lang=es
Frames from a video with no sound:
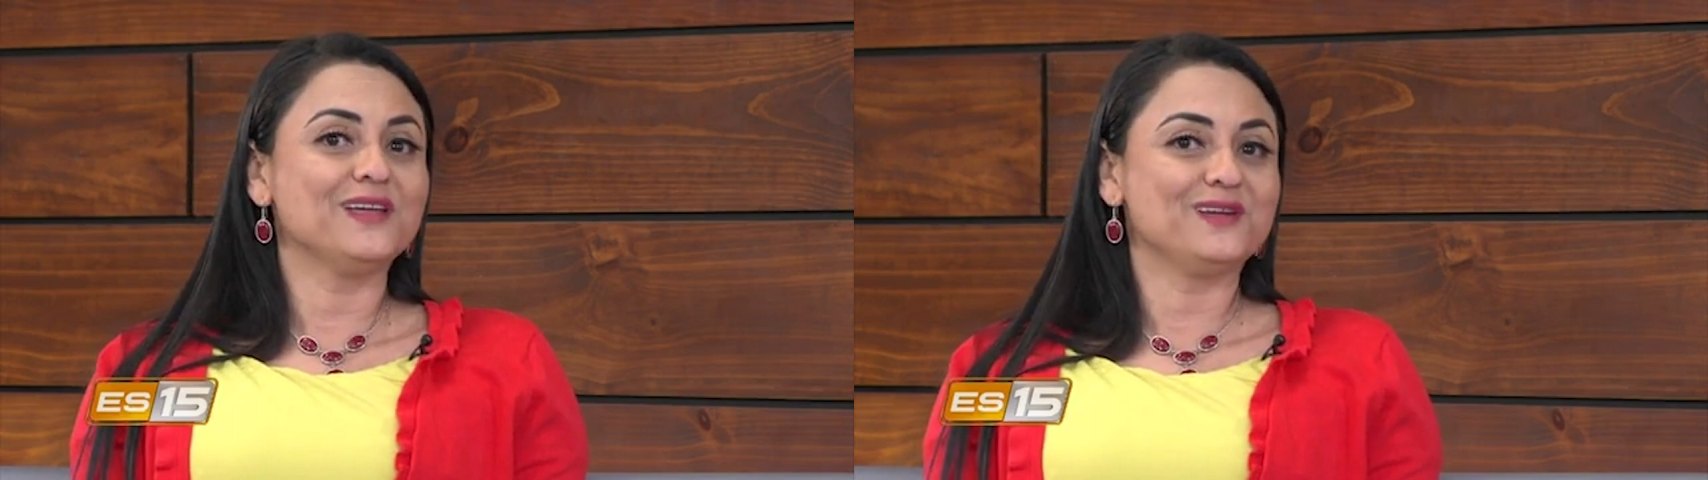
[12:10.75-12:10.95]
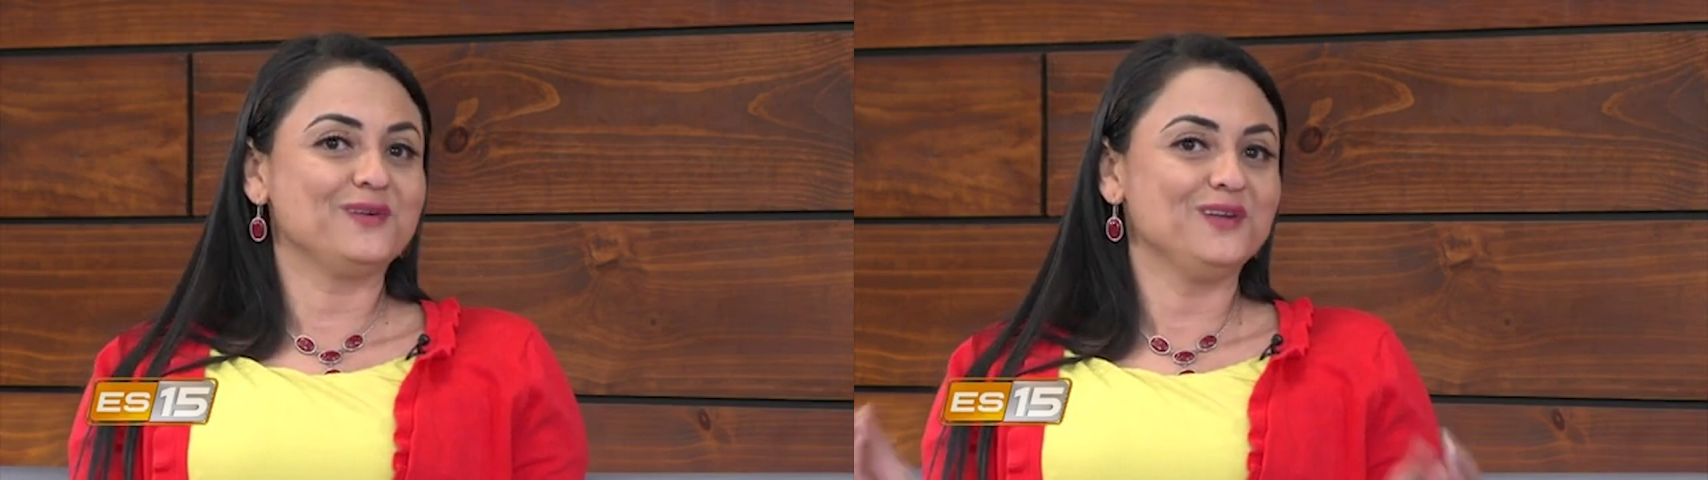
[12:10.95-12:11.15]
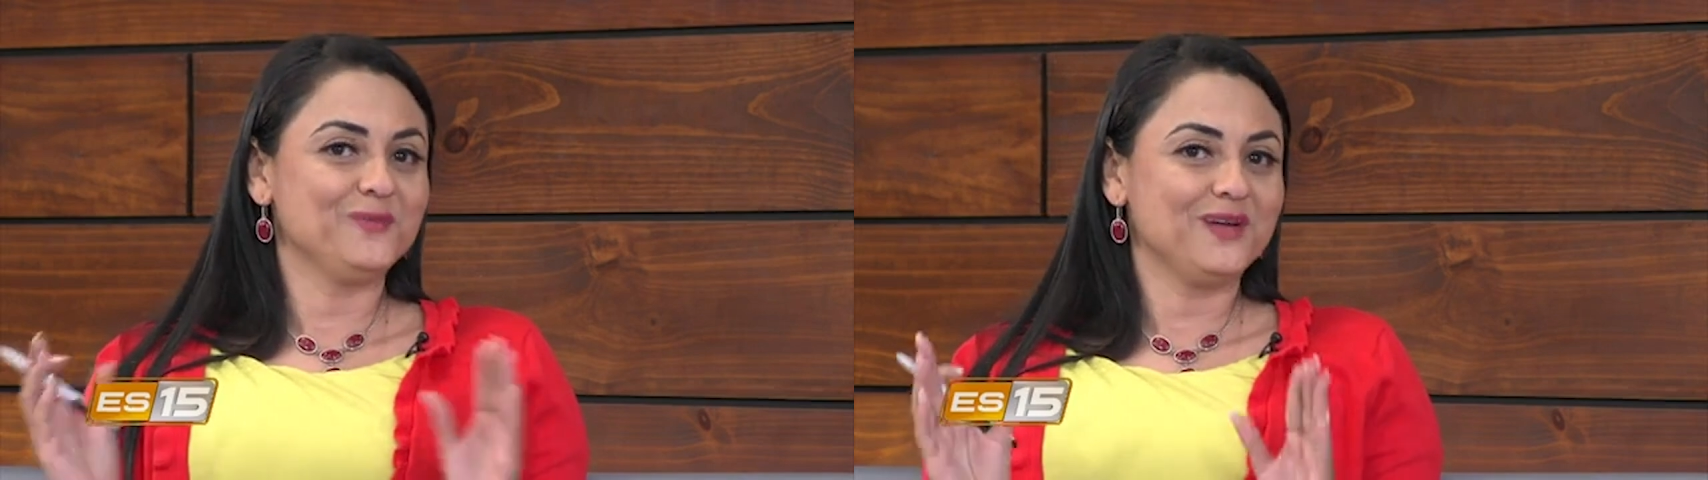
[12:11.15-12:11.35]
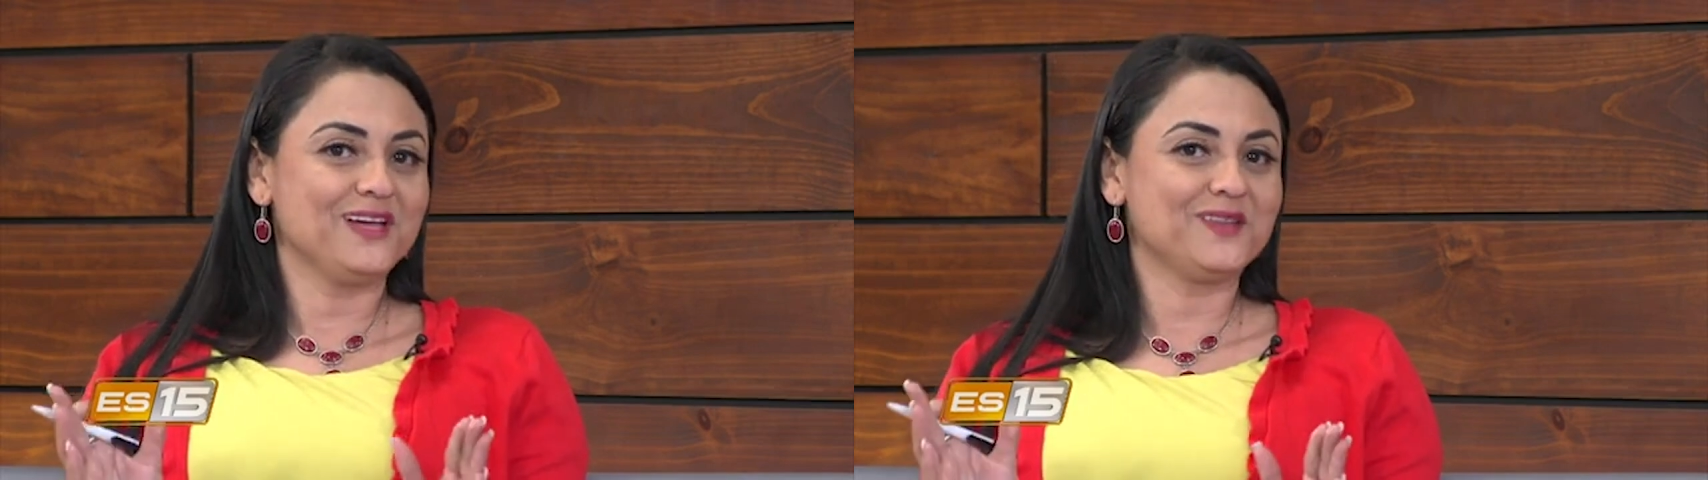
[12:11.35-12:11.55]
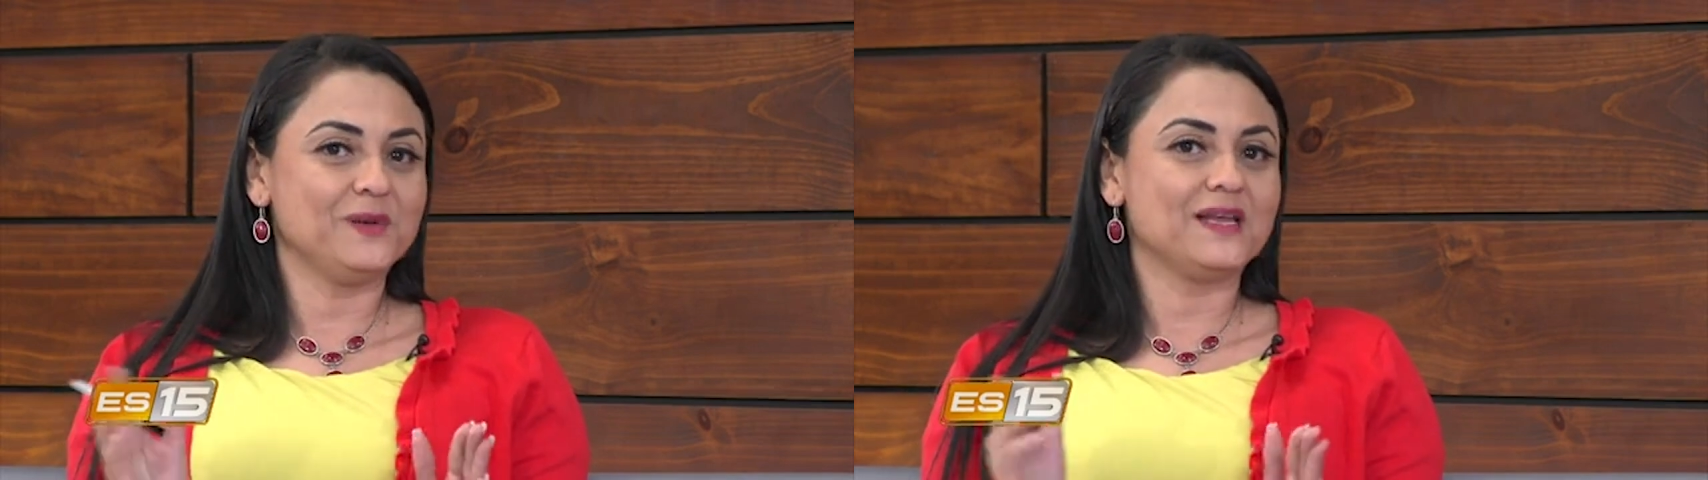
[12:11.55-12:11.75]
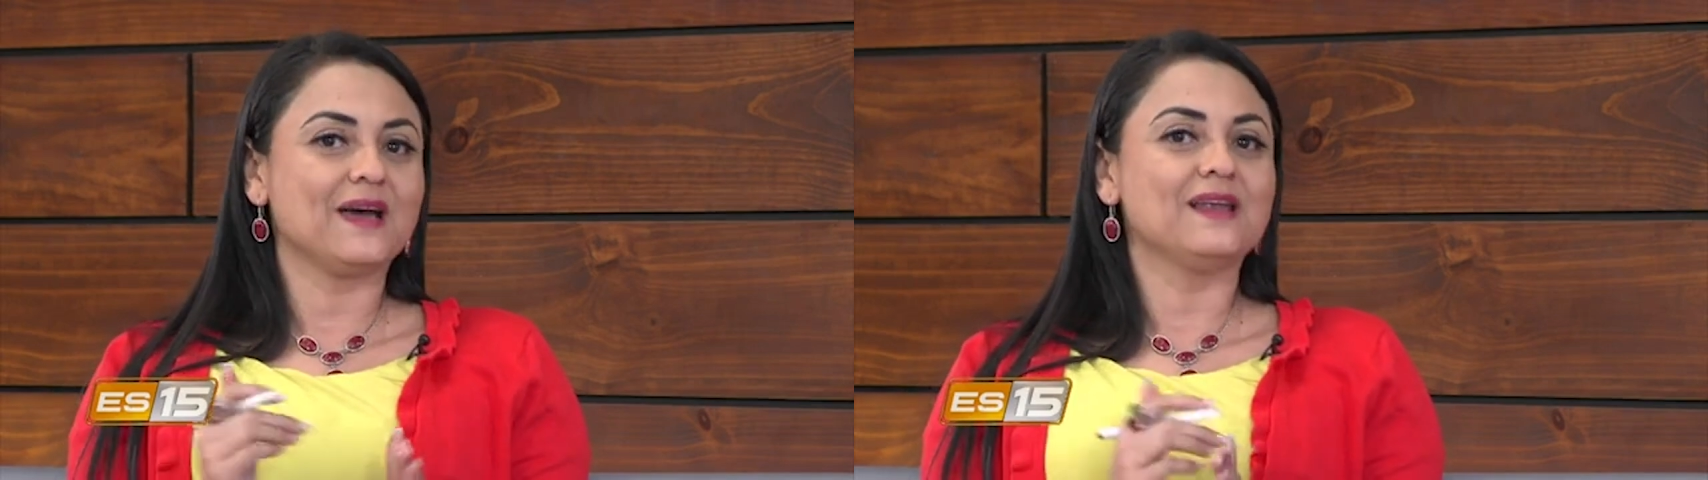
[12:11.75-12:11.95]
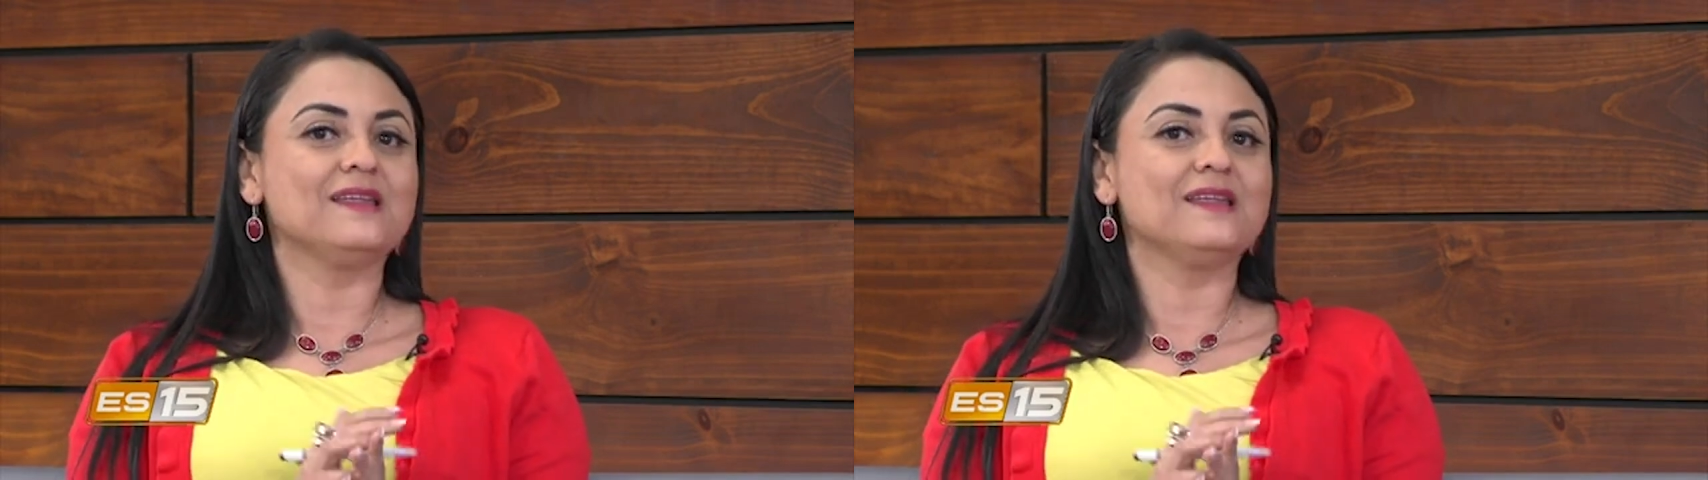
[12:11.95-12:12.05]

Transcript: técnico? Les voy a explicar.